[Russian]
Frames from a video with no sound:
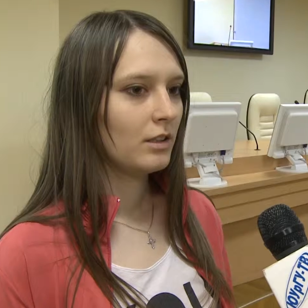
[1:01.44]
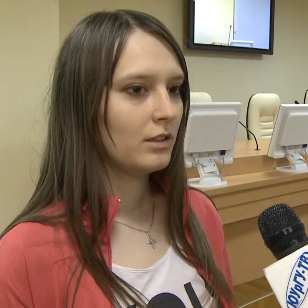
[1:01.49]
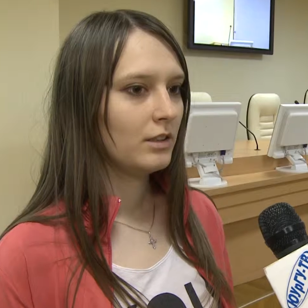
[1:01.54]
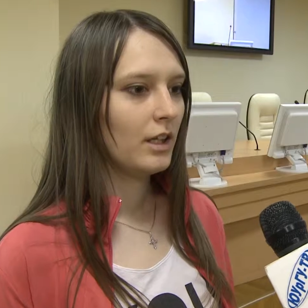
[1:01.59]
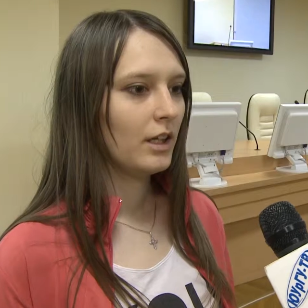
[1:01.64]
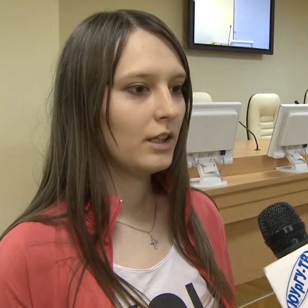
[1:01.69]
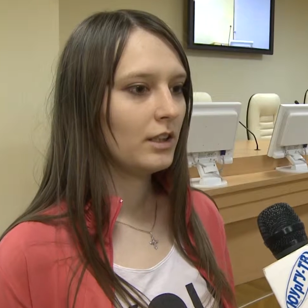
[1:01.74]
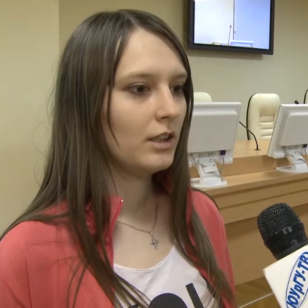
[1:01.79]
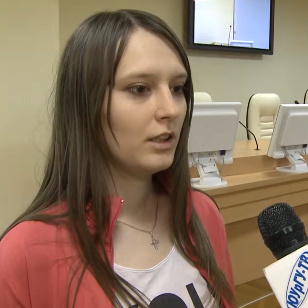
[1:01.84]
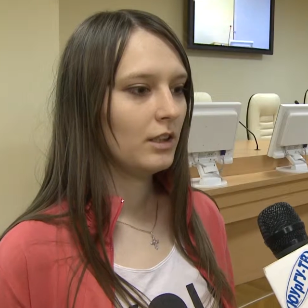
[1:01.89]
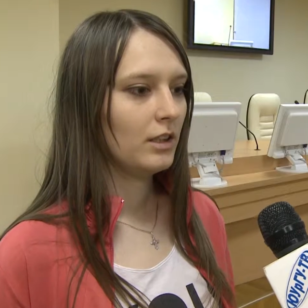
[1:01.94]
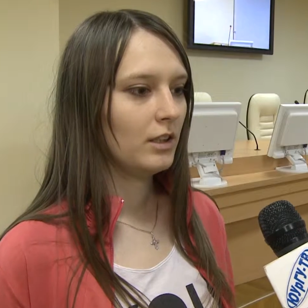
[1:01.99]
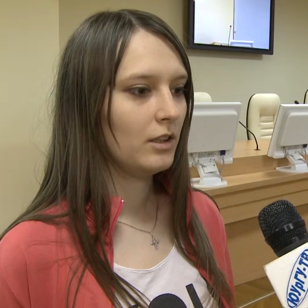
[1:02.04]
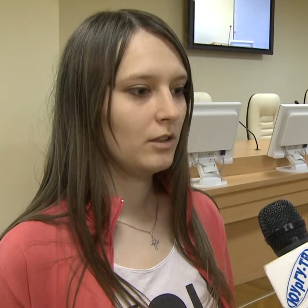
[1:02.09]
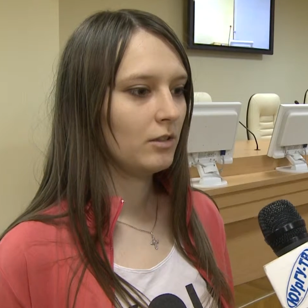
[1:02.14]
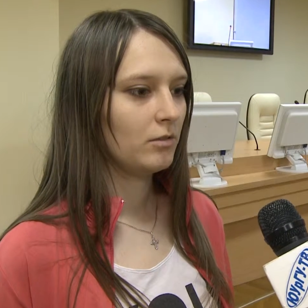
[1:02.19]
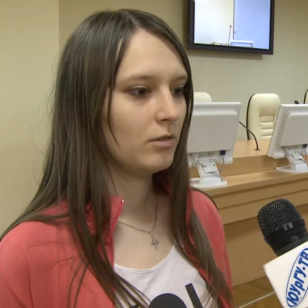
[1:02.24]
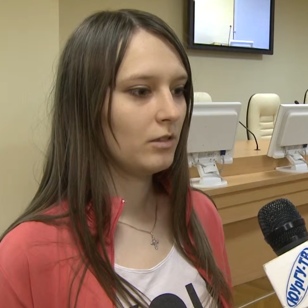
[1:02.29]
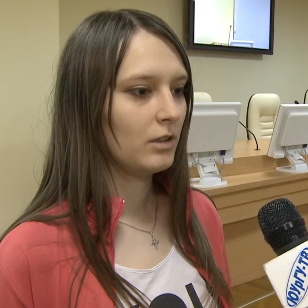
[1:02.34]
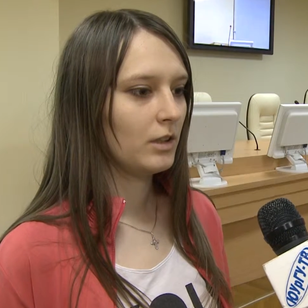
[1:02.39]
так
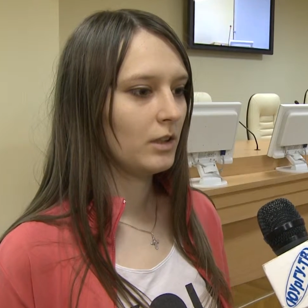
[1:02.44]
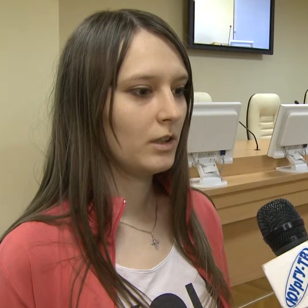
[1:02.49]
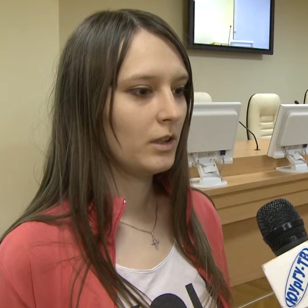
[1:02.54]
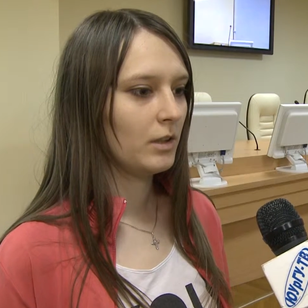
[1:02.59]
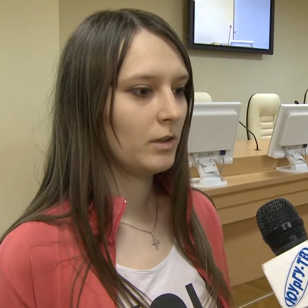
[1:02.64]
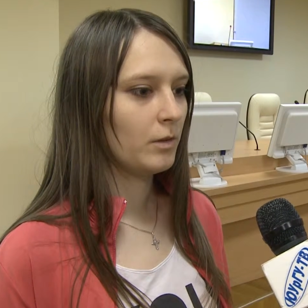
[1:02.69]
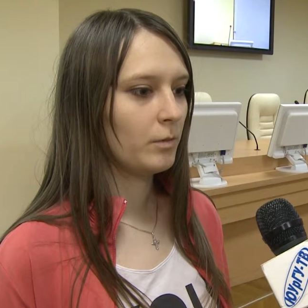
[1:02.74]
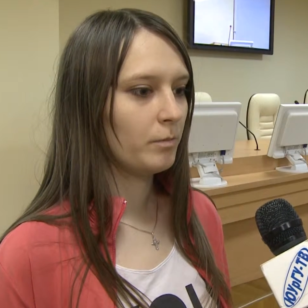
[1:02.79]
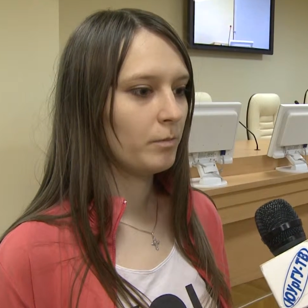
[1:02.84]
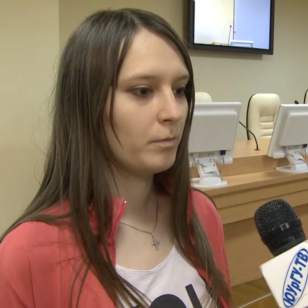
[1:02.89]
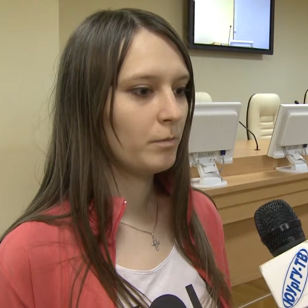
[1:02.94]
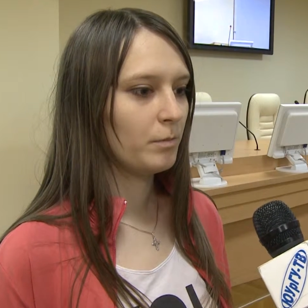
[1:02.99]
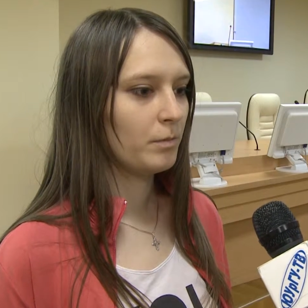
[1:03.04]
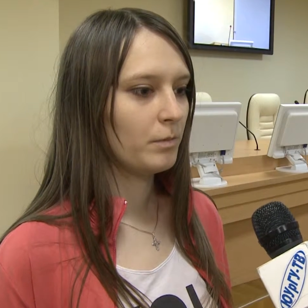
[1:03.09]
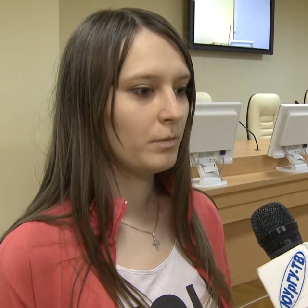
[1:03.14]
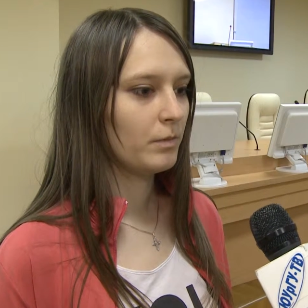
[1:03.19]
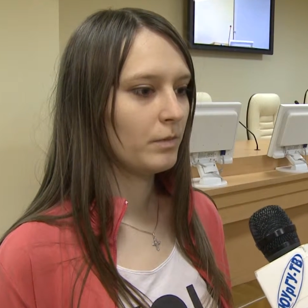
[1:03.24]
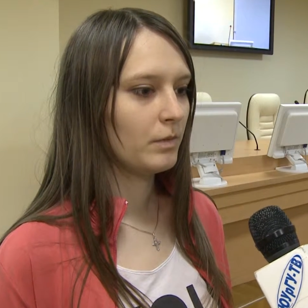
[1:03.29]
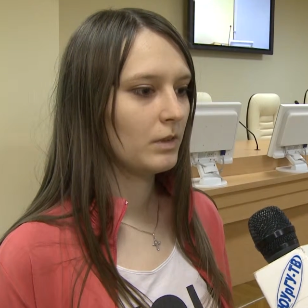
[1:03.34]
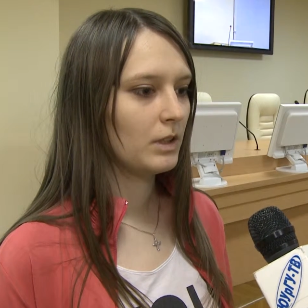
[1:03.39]
и э,
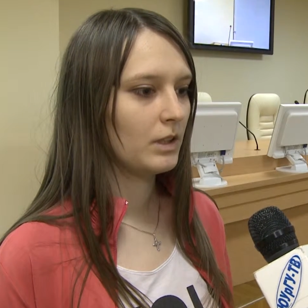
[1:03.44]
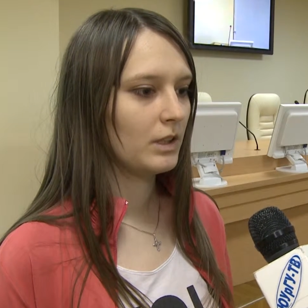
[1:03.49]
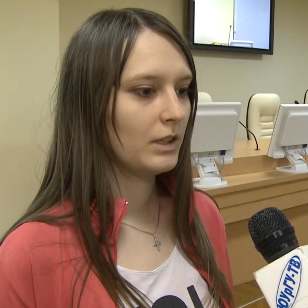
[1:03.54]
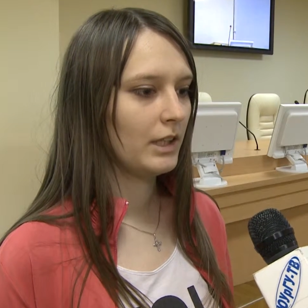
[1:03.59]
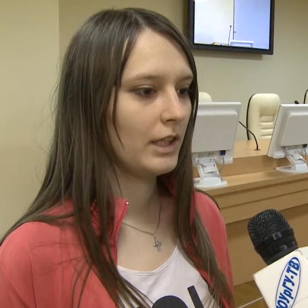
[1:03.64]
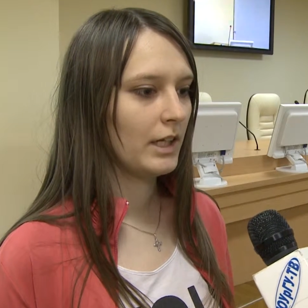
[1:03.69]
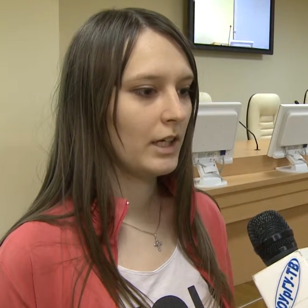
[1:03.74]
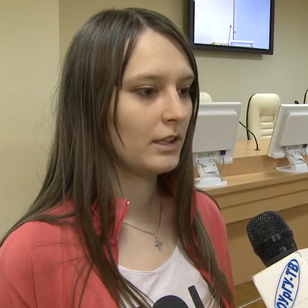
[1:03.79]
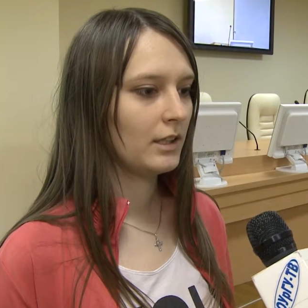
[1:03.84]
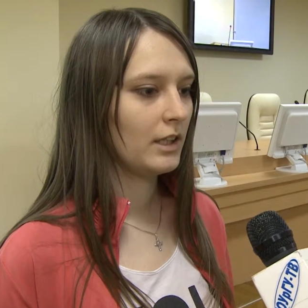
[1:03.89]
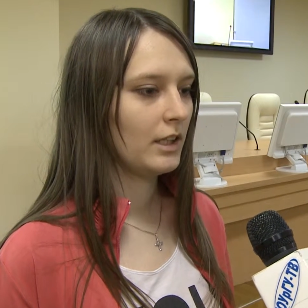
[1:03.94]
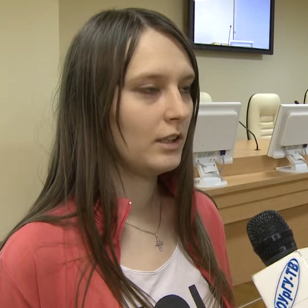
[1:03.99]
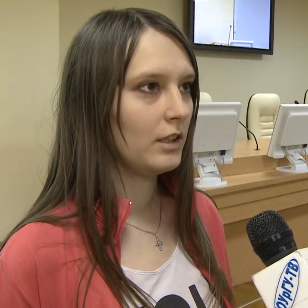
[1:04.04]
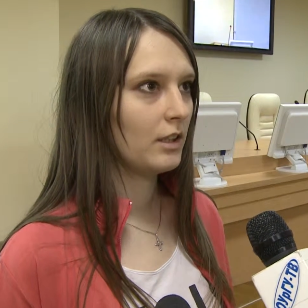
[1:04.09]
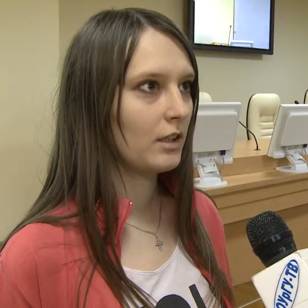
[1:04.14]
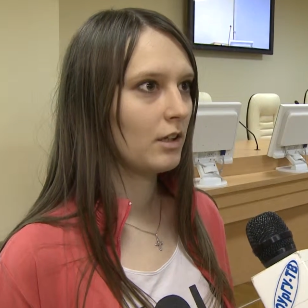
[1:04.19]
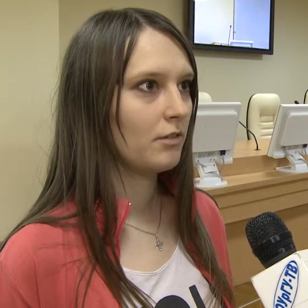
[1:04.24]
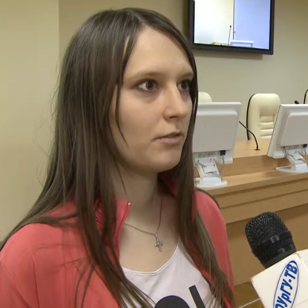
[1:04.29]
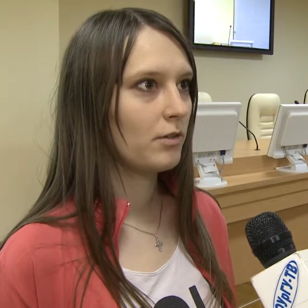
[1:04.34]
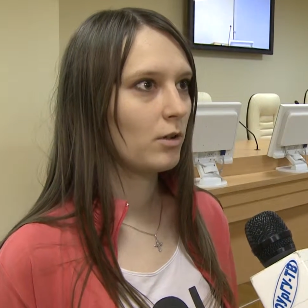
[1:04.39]
я на
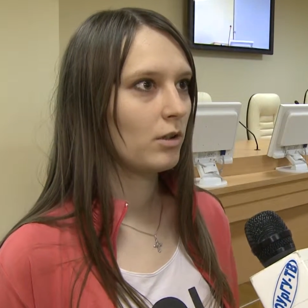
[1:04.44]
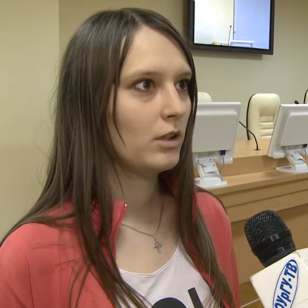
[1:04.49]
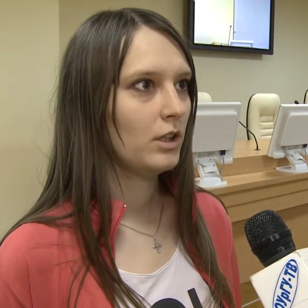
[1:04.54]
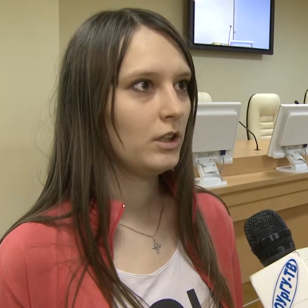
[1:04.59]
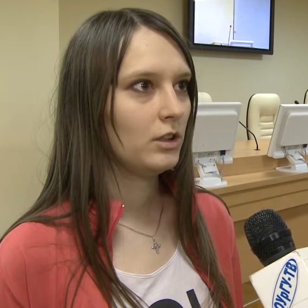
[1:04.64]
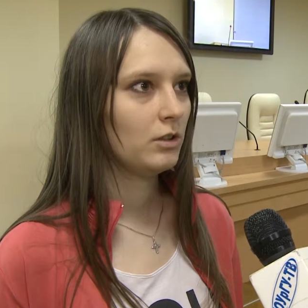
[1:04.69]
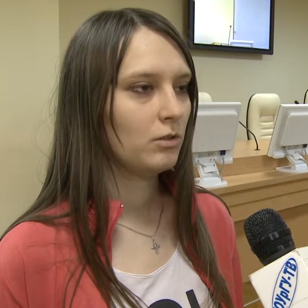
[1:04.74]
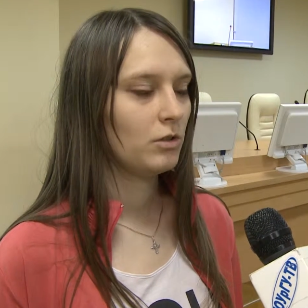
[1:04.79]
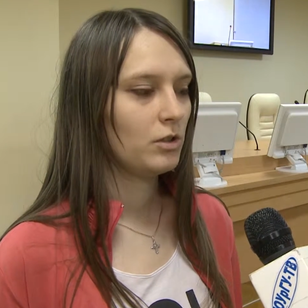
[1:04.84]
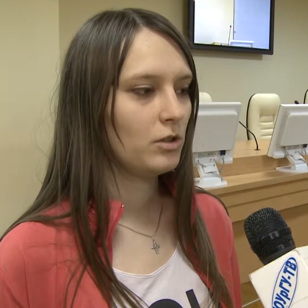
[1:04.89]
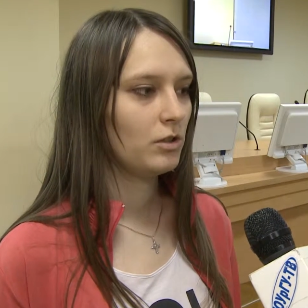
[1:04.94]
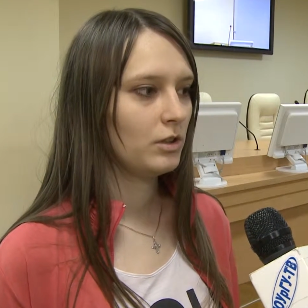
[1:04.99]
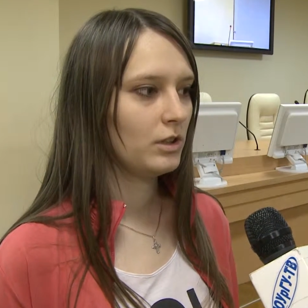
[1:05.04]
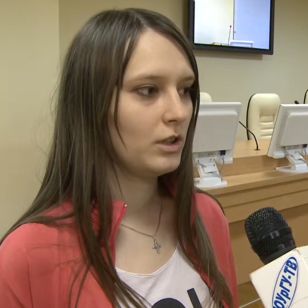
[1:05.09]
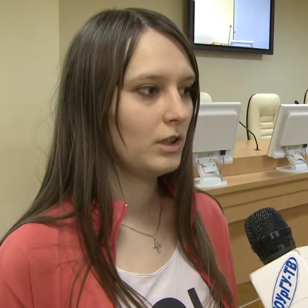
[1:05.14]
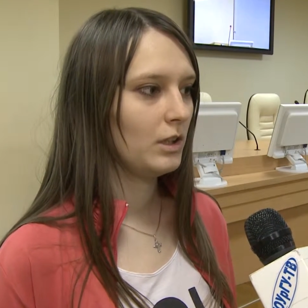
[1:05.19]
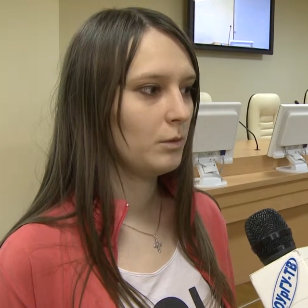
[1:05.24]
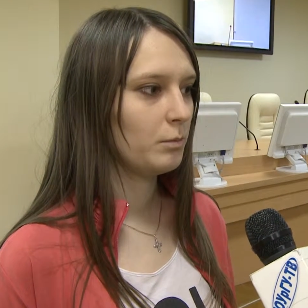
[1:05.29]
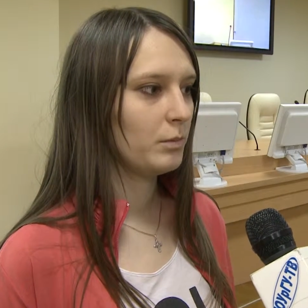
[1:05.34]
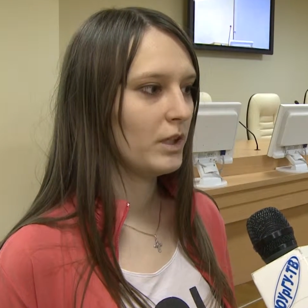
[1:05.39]
энергофакультете
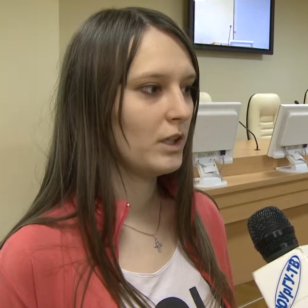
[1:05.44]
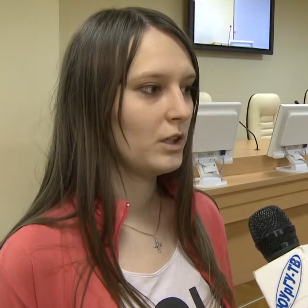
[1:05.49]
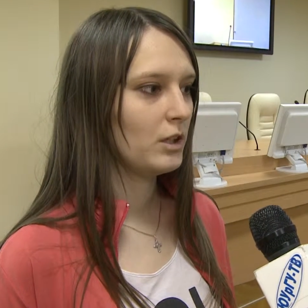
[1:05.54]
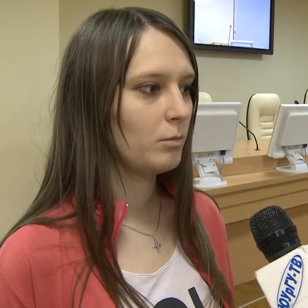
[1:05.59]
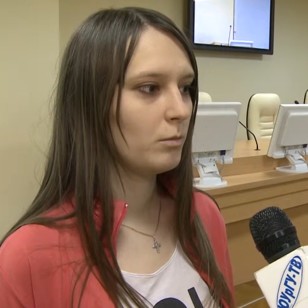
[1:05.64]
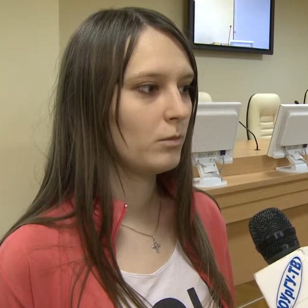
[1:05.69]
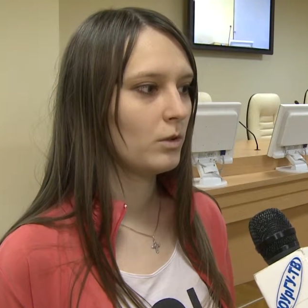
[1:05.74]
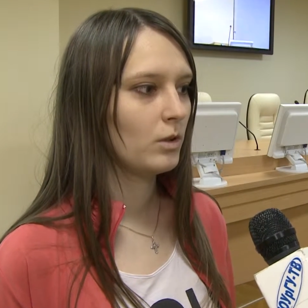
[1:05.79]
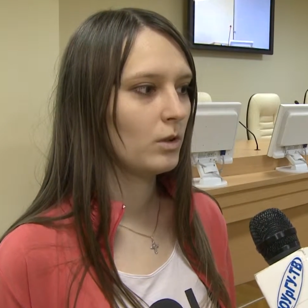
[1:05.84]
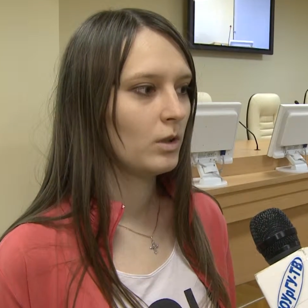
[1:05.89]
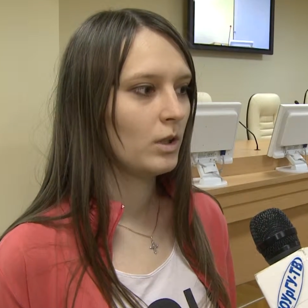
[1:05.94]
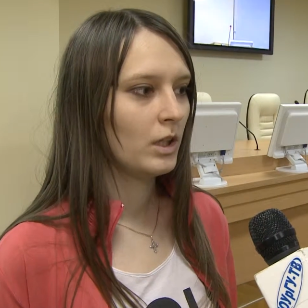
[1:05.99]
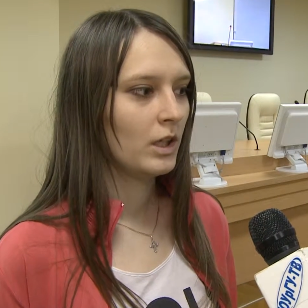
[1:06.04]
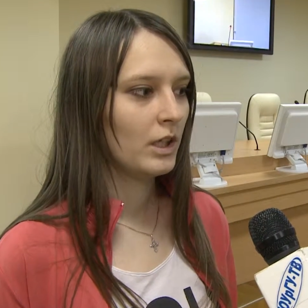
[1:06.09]
учусь, и поэтому